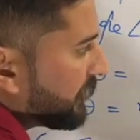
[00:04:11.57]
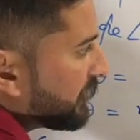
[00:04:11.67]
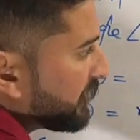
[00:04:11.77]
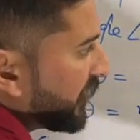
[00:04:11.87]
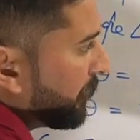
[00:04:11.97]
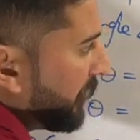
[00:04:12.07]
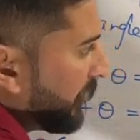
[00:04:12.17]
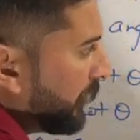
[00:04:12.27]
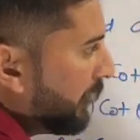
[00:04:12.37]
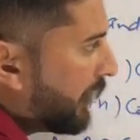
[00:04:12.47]
इसके सामने
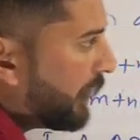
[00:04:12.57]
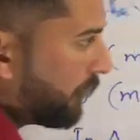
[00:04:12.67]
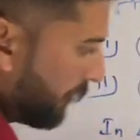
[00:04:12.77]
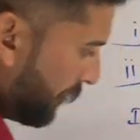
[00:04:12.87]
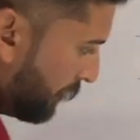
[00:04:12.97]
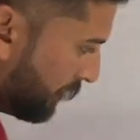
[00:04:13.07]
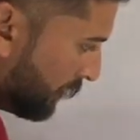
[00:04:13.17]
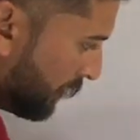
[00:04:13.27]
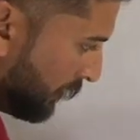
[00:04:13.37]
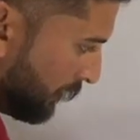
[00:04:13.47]
एंगल एल्फा
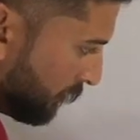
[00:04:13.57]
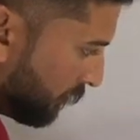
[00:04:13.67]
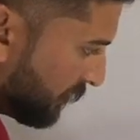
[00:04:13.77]
तो